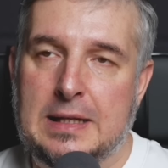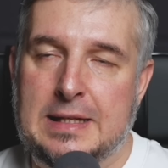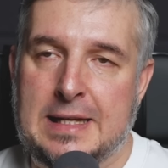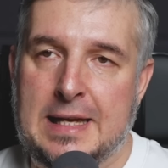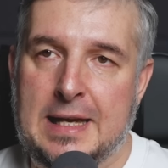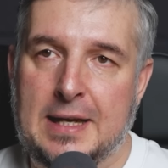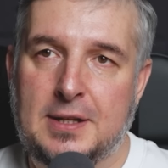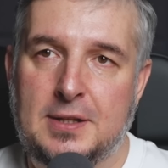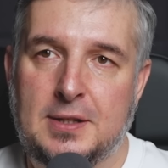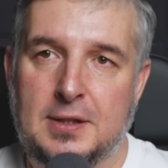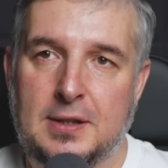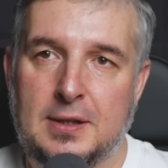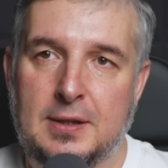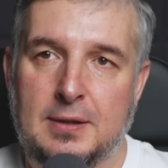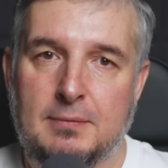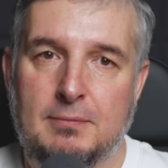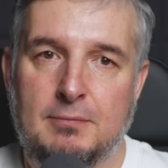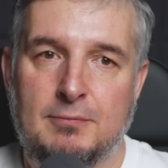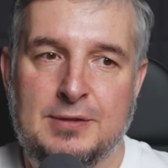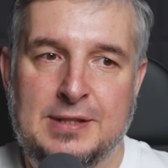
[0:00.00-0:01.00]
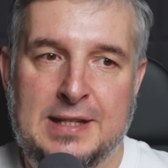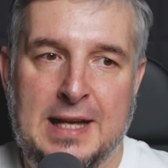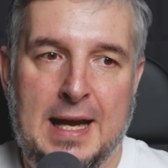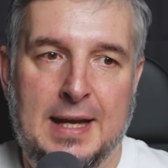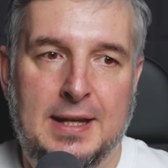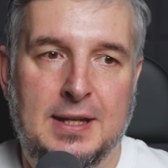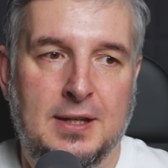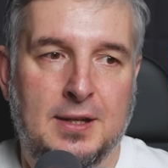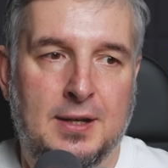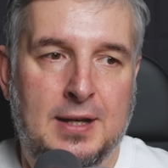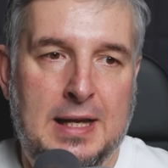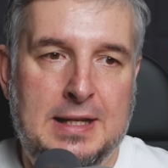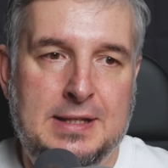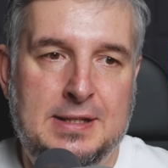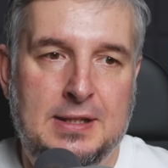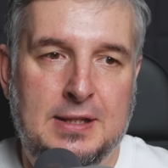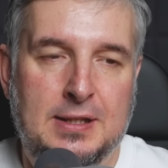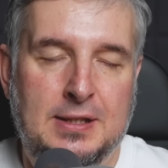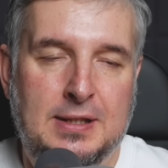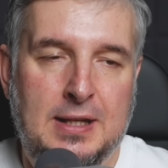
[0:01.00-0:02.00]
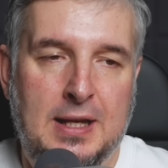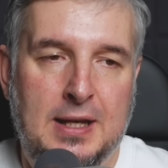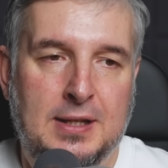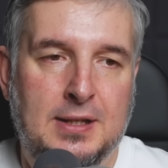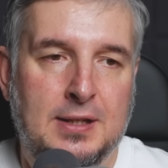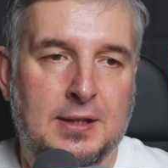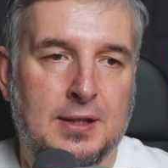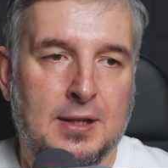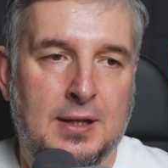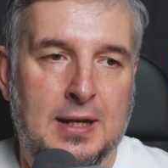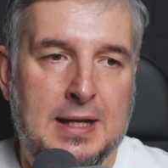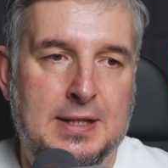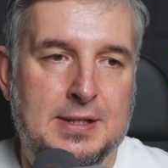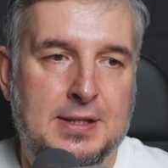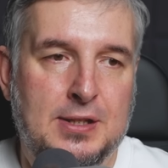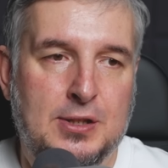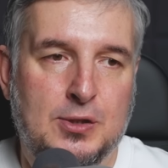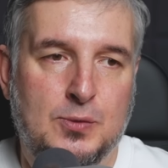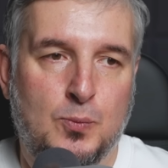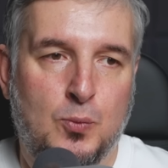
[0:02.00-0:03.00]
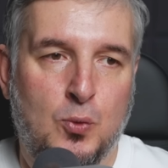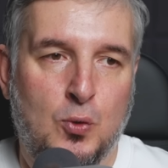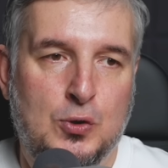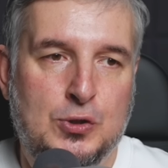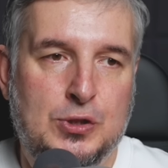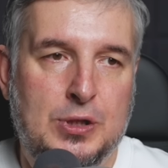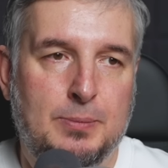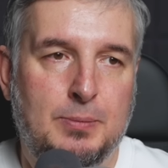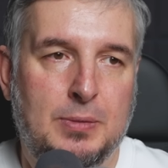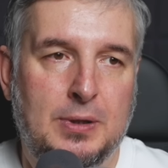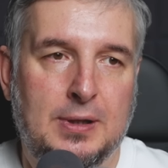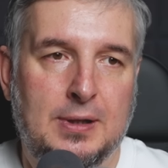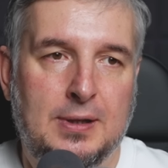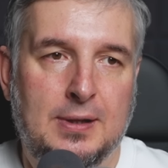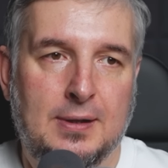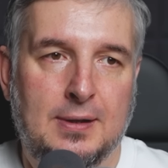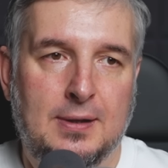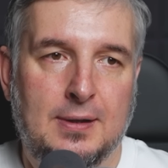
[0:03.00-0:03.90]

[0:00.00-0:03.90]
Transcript: Техники, всякие разные техники, разные способы